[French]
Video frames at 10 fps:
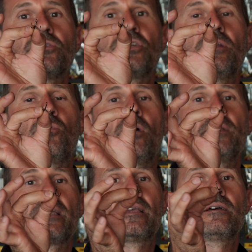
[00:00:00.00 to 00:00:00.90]
chez les pro
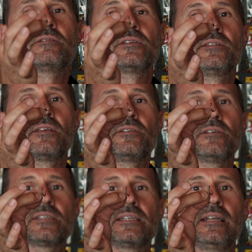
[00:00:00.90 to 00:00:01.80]
américains, c'est une
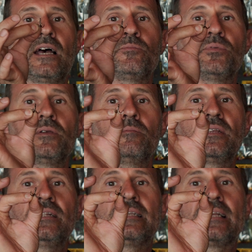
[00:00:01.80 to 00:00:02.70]
tendance qui est là depuis une
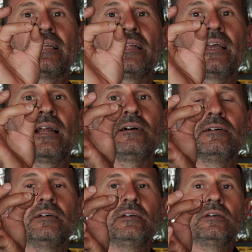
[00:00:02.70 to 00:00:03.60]
petite dizaine d'années, là,
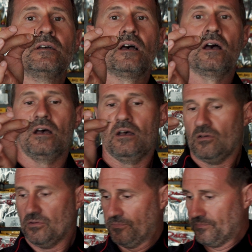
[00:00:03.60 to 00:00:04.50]

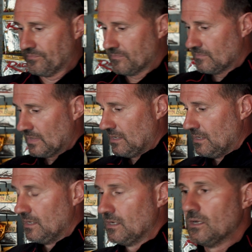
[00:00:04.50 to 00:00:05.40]
euh,
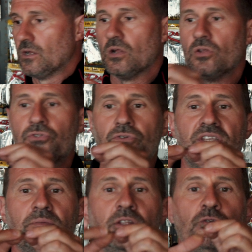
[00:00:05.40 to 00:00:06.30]
de
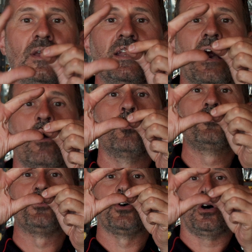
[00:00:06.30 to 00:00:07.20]
diminuer la
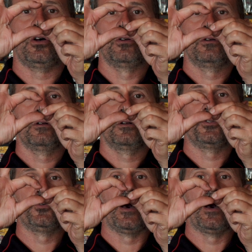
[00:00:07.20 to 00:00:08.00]
hauteur de